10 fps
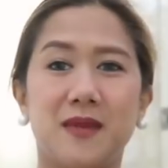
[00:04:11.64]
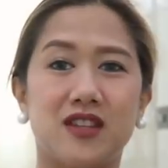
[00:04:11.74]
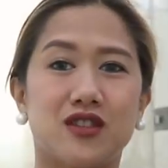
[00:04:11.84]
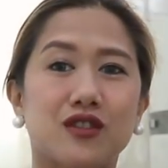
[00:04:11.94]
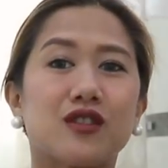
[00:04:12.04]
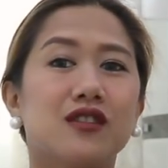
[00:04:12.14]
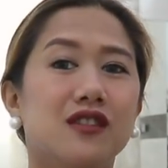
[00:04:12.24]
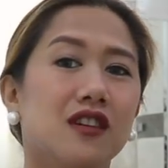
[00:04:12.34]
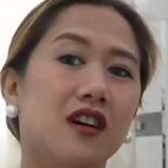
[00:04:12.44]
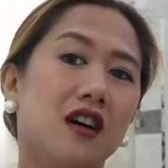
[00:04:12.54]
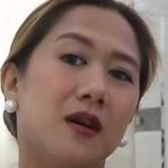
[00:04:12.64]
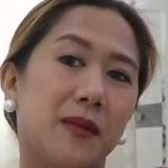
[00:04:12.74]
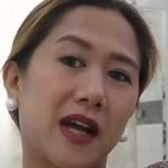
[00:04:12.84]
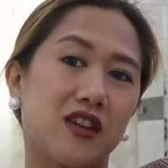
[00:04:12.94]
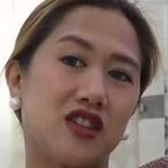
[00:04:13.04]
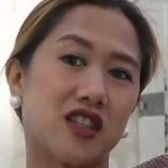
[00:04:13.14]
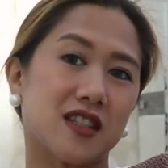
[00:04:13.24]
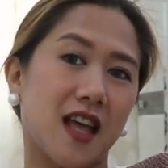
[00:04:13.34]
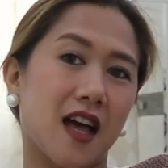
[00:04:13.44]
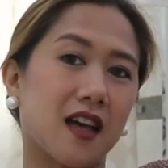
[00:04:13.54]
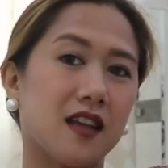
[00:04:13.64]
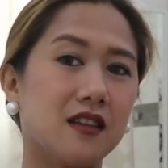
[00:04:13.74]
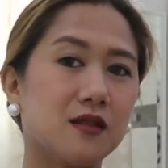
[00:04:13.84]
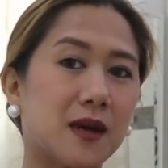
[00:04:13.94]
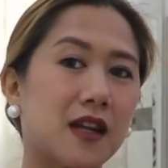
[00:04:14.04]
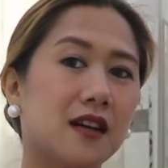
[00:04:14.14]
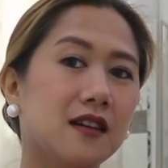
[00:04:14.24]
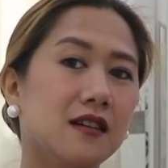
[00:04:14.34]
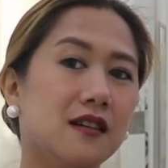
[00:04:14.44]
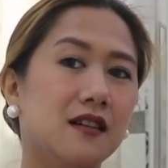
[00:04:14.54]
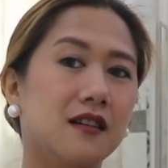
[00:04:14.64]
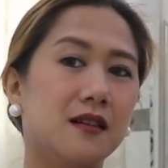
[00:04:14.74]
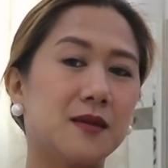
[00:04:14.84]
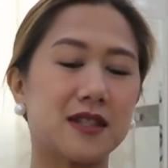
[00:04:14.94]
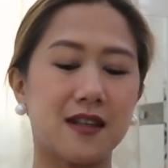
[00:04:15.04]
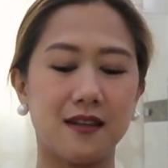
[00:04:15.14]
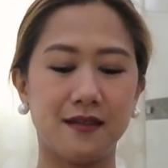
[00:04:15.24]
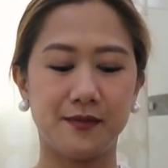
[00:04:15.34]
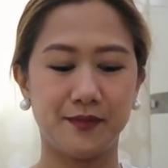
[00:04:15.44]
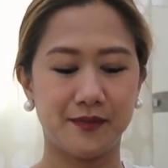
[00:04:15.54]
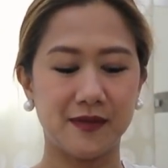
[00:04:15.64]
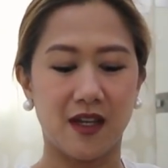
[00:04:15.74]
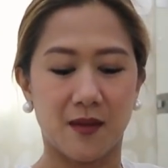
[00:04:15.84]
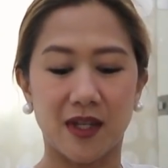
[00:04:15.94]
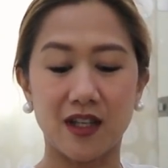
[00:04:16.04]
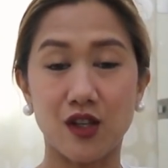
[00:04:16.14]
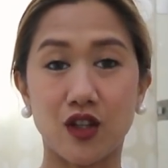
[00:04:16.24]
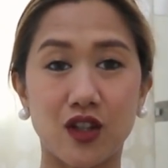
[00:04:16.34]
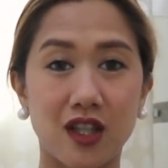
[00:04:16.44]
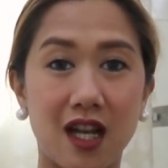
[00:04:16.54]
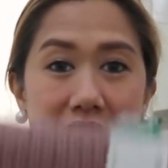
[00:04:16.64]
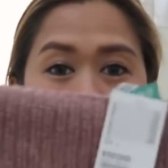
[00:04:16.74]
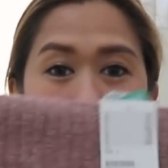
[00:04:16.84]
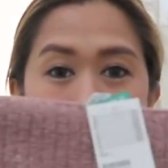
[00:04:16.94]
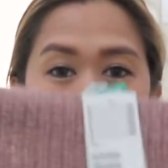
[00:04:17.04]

medyo pag ganun siya sa akin. Yung parang, basta, pag nasuot ko na lang, tsaka